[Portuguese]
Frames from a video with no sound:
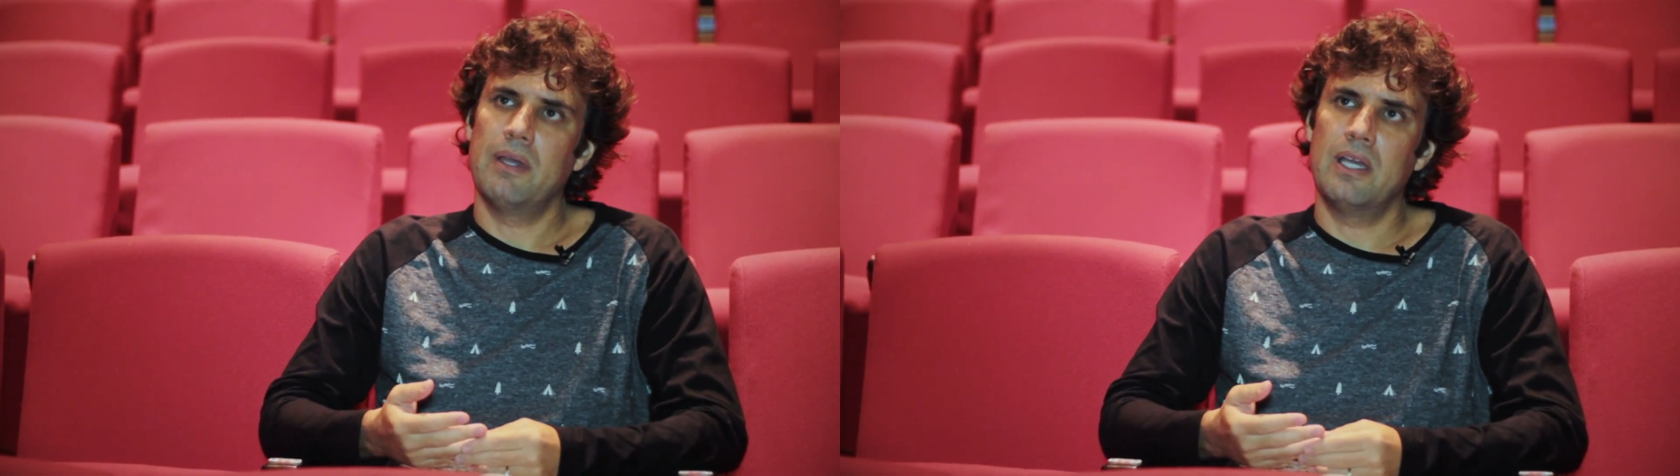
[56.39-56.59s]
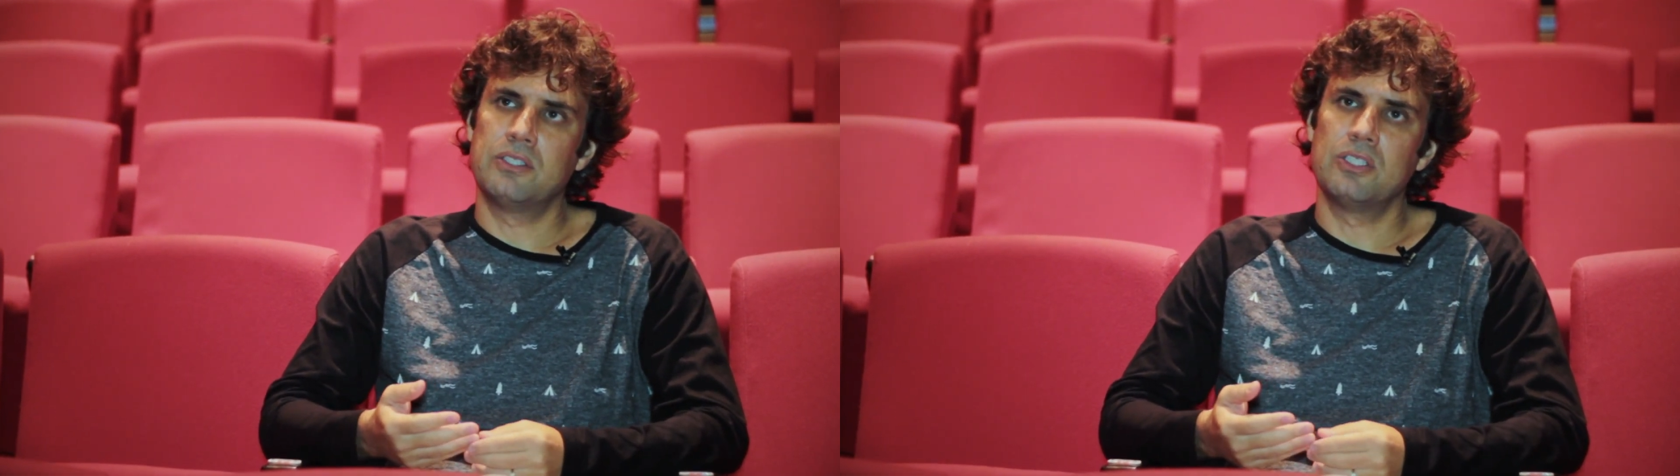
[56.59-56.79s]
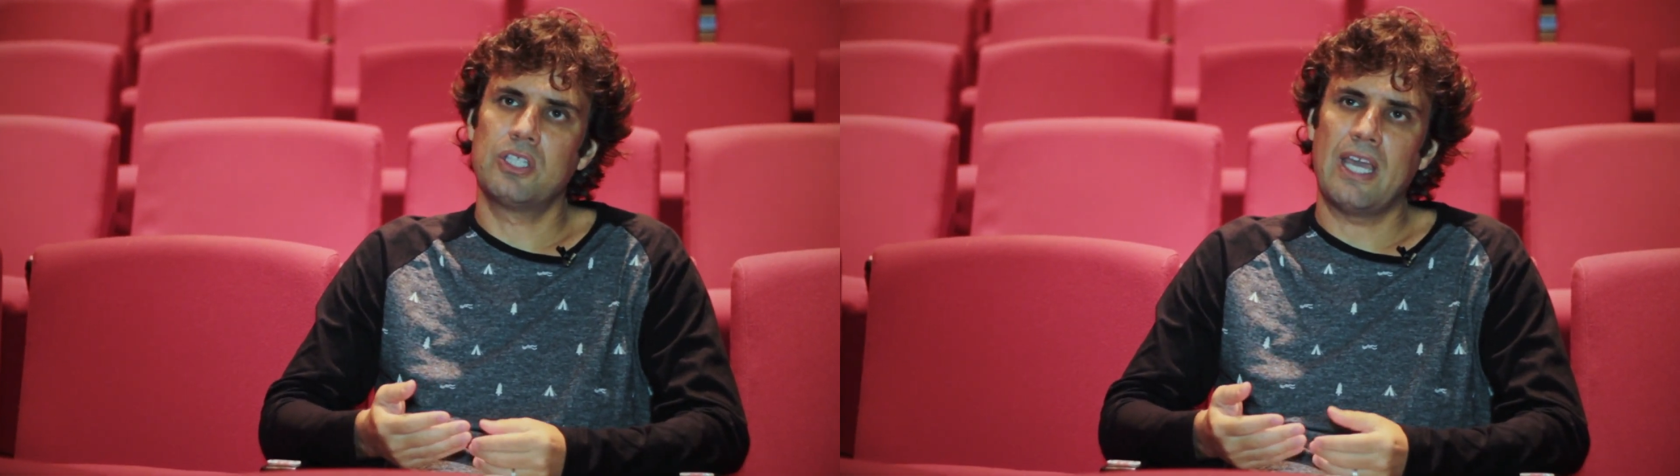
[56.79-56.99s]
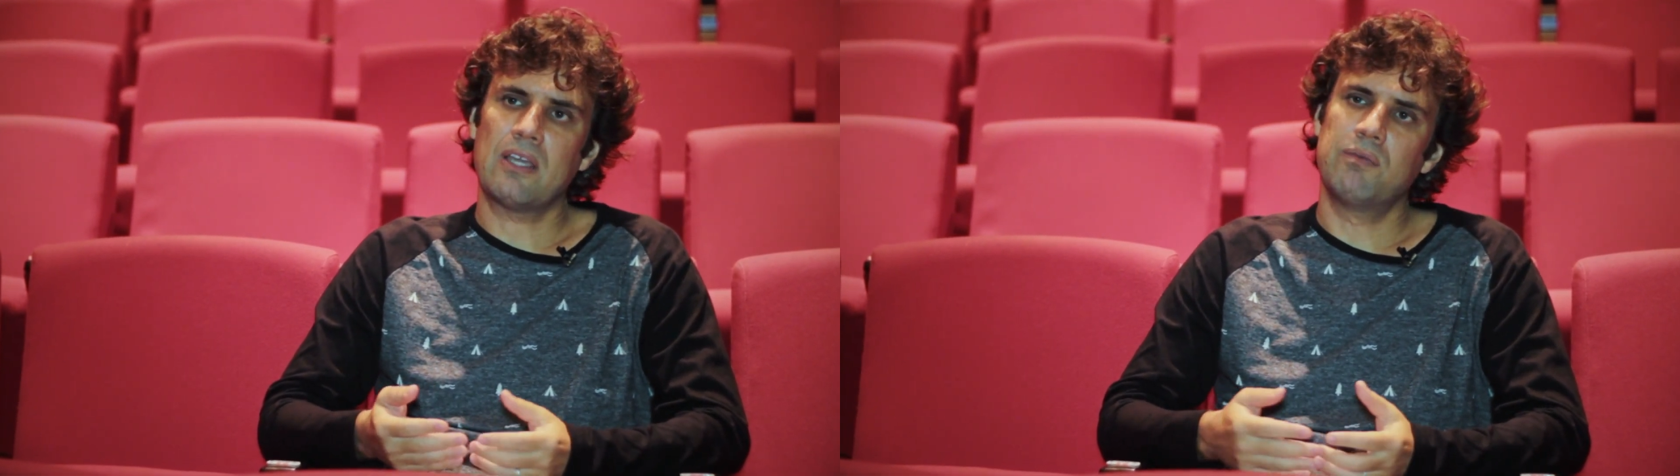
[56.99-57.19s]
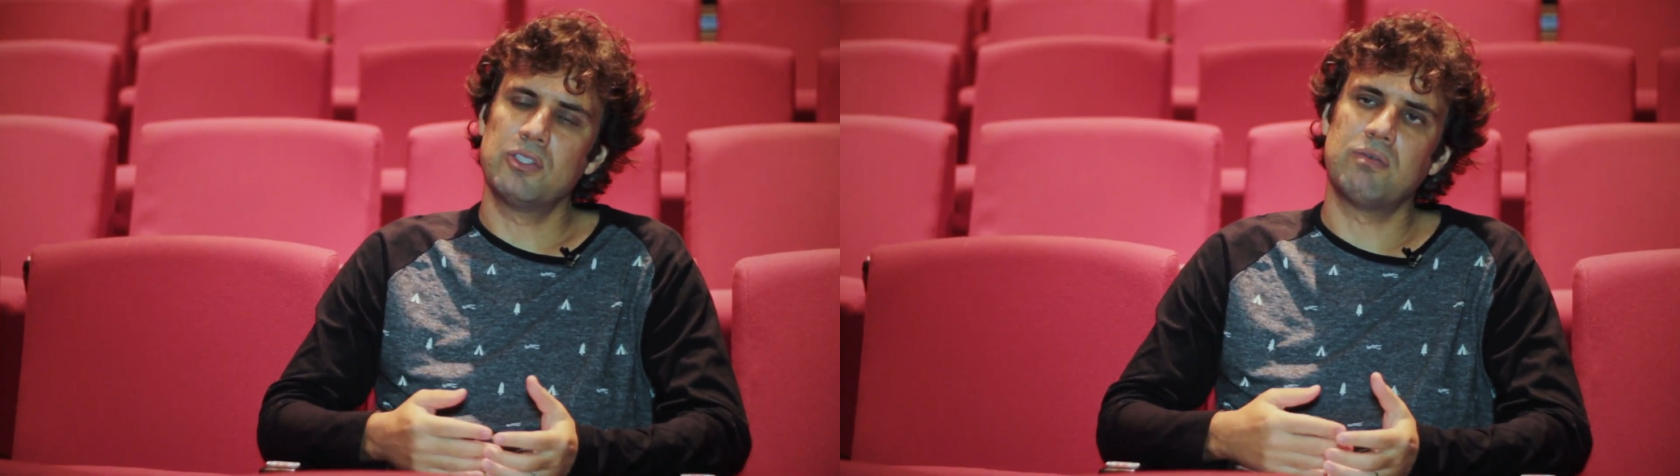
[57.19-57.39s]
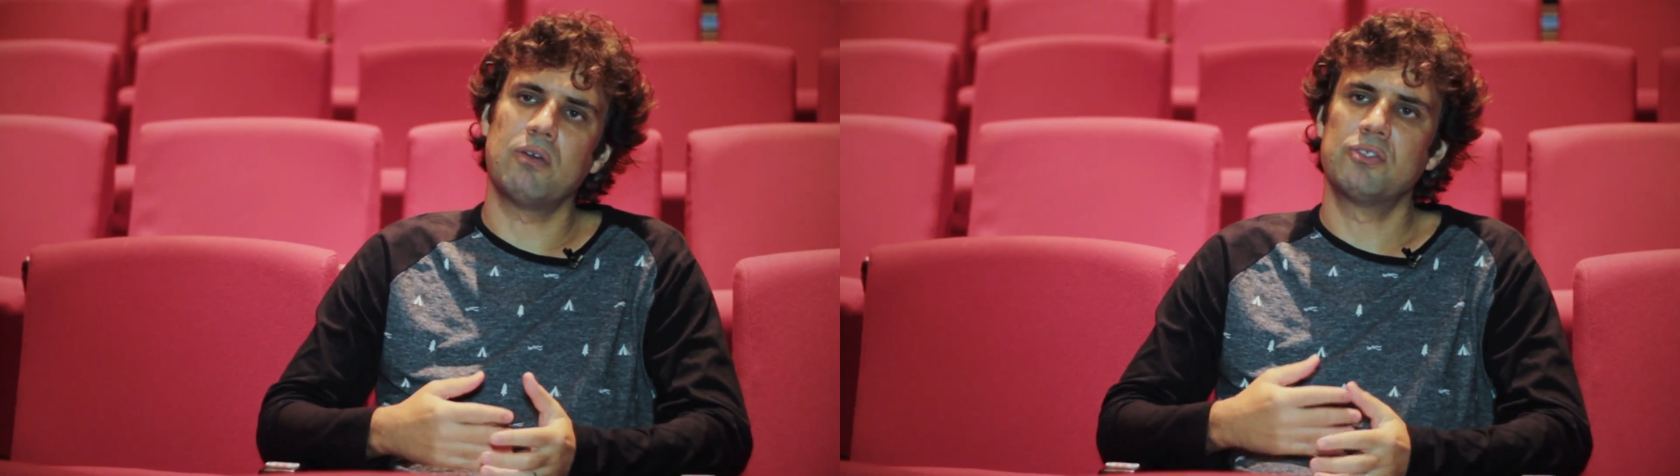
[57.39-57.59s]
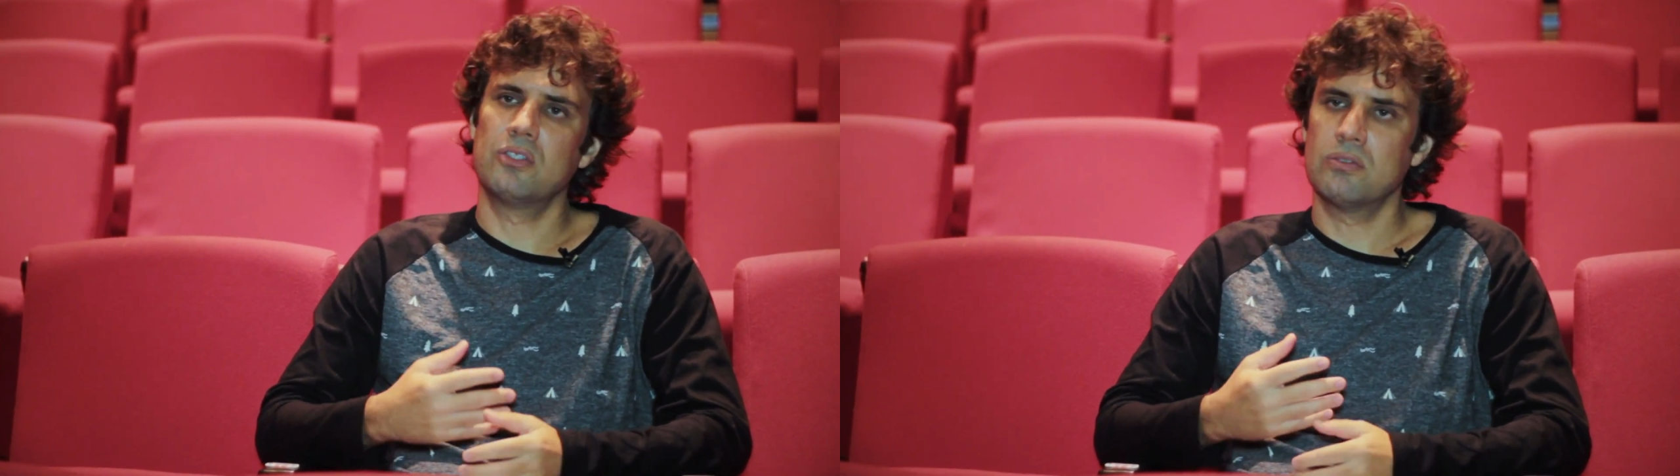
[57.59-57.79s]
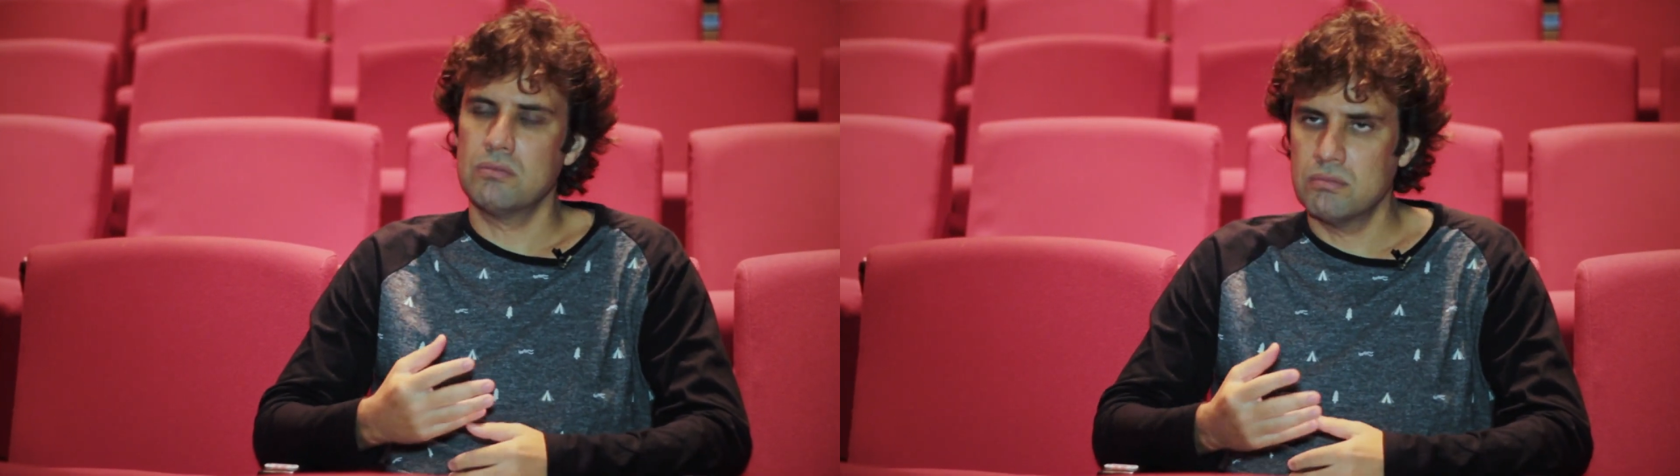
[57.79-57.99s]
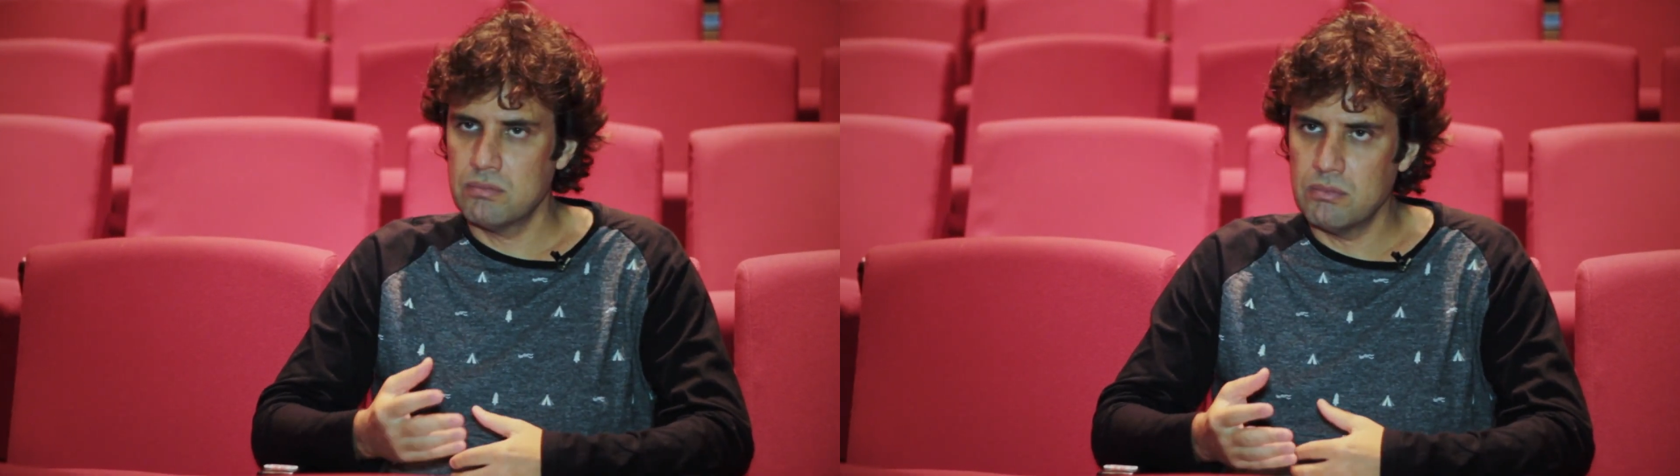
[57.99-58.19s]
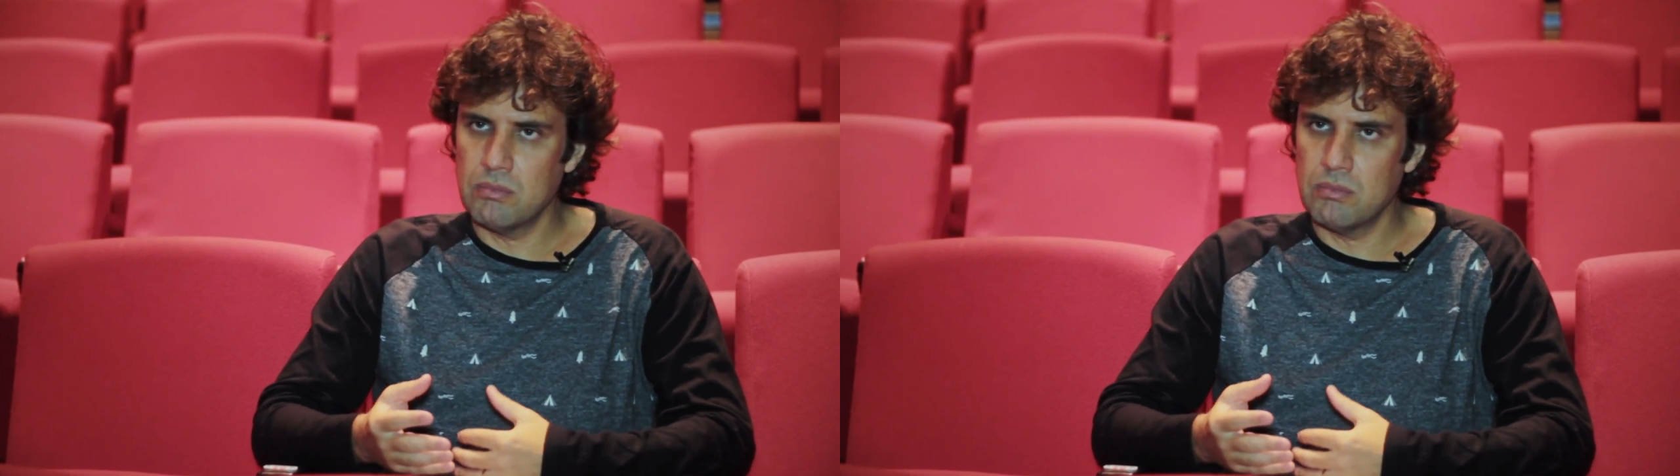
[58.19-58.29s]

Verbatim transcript: a gente quer que o festival seja um